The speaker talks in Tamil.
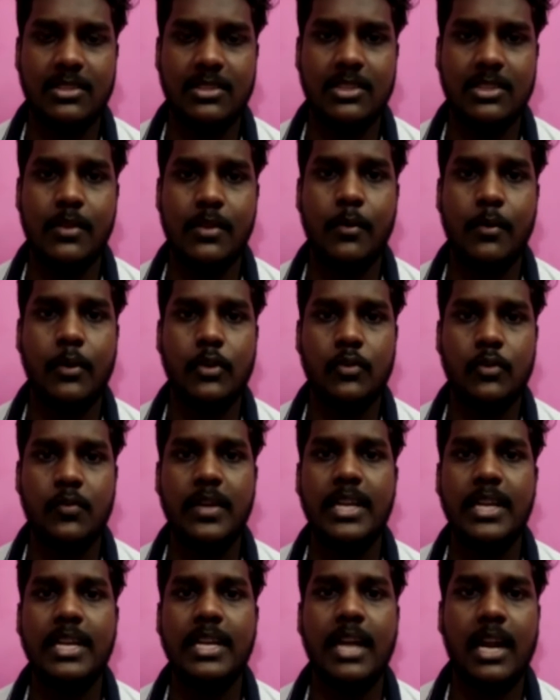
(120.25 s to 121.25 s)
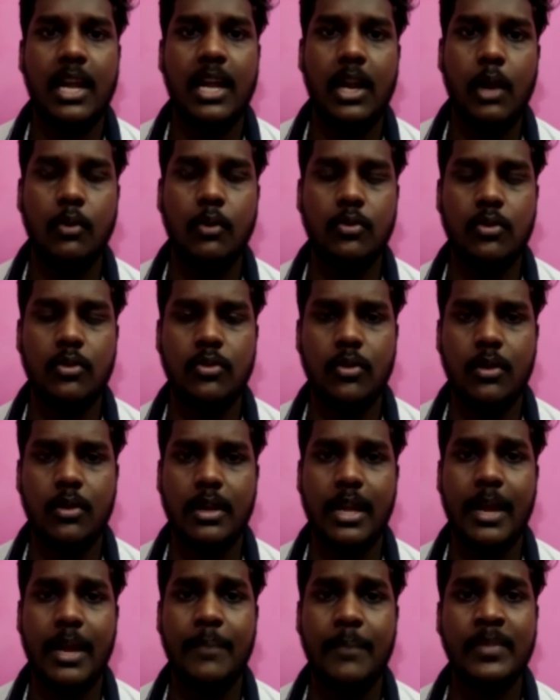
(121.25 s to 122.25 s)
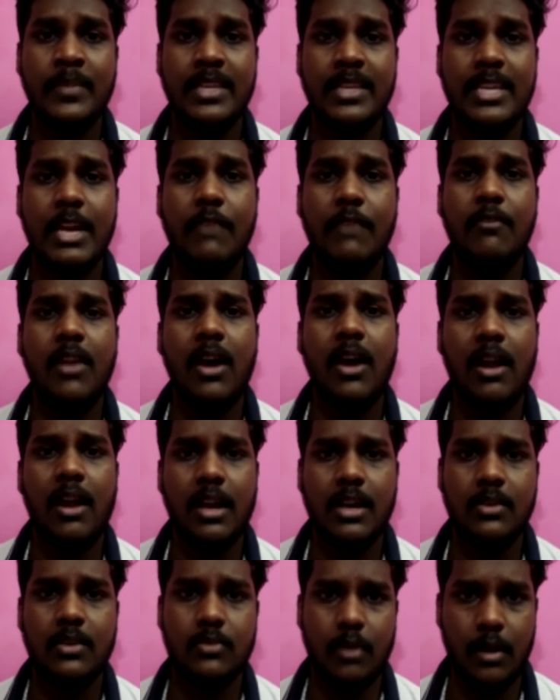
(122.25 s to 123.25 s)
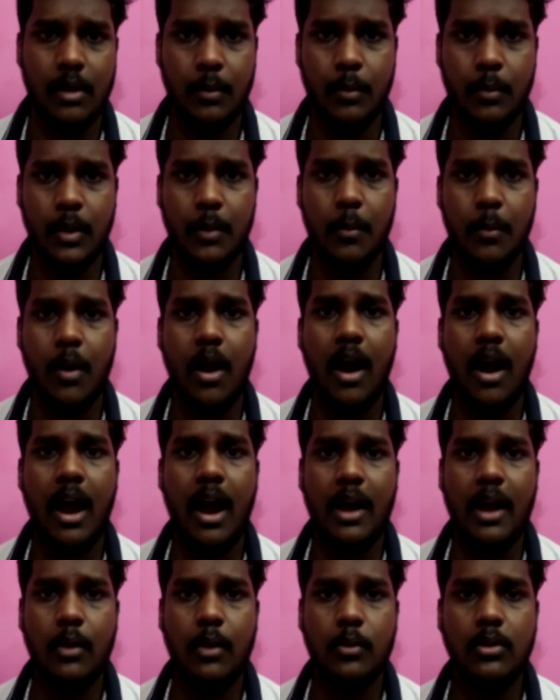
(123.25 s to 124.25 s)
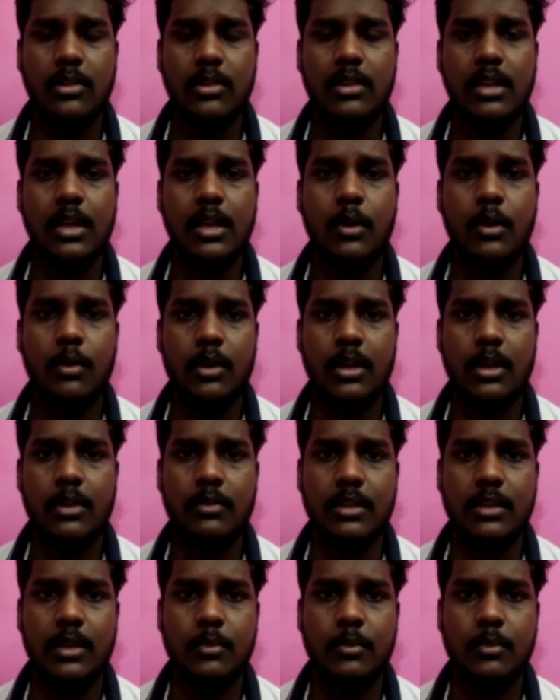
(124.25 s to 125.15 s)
வச்சு ஒரு ஸ்வீட்டான லவ் ஸ்டோரியை எவ்வளோ அழகாக சொல்ல முடியுமோ கொடுத்துருக்க ஒரு இருபது